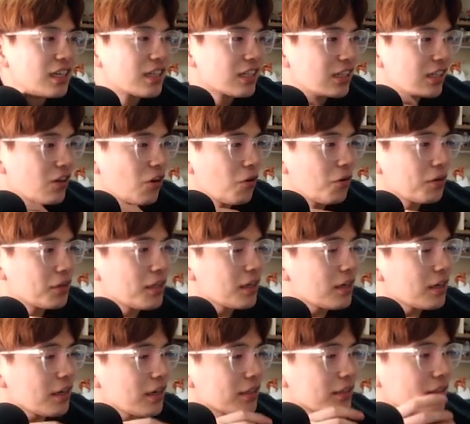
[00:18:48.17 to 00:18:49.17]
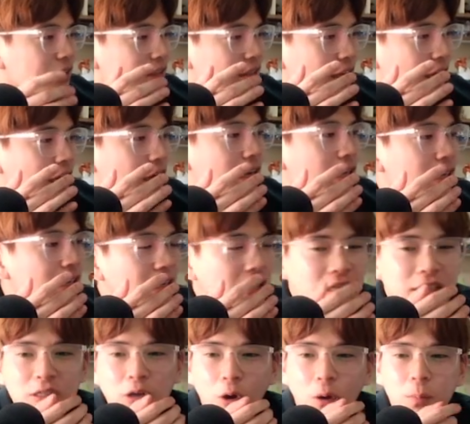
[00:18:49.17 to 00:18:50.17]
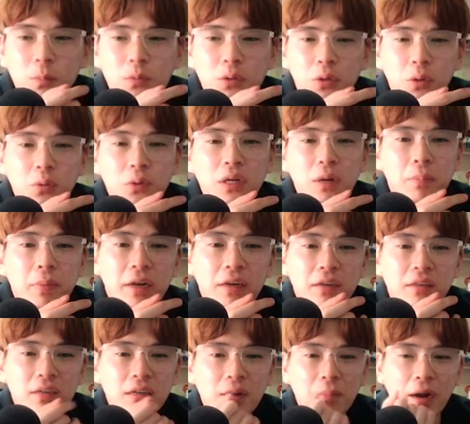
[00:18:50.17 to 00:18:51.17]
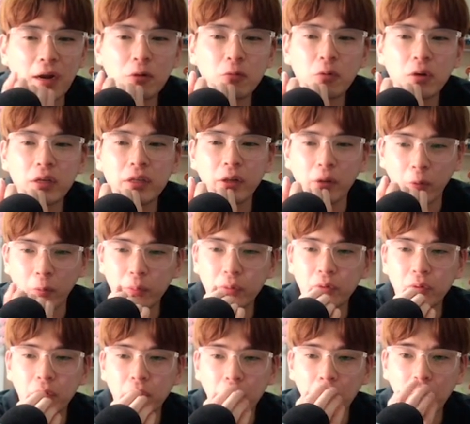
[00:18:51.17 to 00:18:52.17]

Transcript: 그런 걸 생각했을 때 그 엄청난 메리트가 마르코한테는 없어.